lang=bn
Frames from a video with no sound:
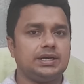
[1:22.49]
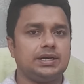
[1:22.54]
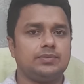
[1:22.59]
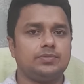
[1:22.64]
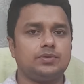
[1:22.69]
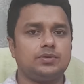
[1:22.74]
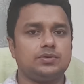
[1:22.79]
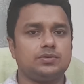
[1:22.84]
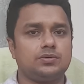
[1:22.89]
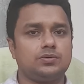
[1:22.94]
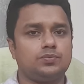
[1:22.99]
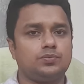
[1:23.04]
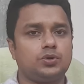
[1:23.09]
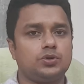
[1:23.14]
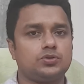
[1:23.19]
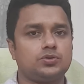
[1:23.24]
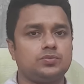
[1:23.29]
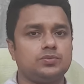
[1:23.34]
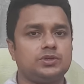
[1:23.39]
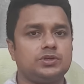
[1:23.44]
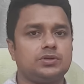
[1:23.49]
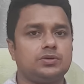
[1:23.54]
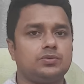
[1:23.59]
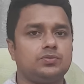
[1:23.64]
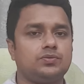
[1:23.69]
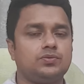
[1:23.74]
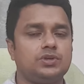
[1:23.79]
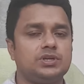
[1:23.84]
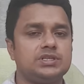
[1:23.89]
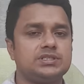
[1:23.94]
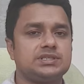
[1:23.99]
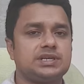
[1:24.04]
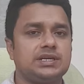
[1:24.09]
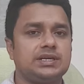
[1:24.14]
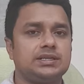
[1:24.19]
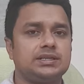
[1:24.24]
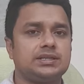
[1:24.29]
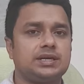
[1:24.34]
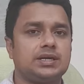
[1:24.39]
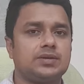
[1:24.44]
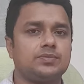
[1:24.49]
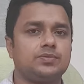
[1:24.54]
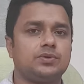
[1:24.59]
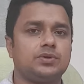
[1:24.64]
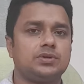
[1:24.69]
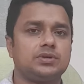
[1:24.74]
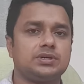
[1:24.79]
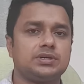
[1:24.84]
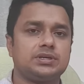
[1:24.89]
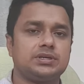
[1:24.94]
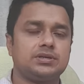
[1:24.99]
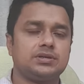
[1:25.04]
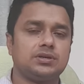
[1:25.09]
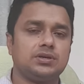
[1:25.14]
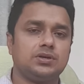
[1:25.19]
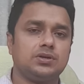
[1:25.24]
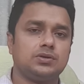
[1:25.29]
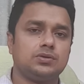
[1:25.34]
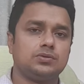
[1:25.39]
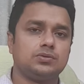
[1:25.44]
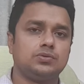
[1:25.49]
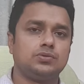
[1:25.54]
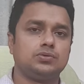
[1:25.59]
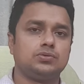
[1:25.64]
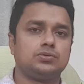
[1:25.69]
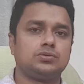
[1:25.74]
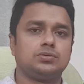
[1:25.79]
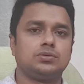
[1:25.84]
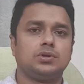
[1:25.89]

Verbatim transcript: এবং প্রথম দিকে ফুলে যায় তারপর দুধ